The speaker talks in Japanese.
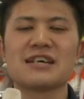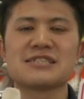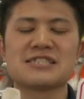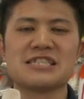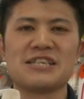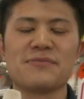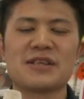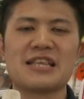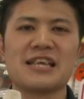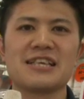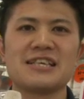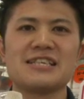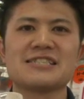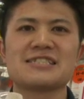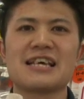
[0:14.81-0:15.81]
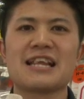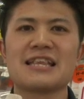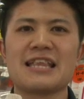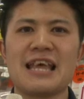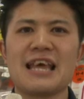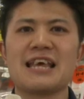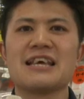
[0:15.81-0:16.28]
月に転勤され
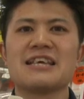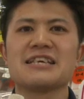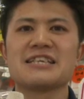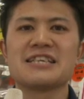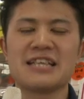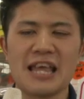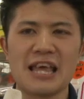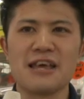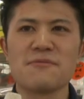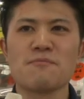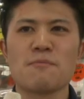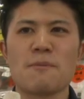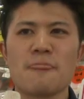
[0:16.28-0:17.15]
てきて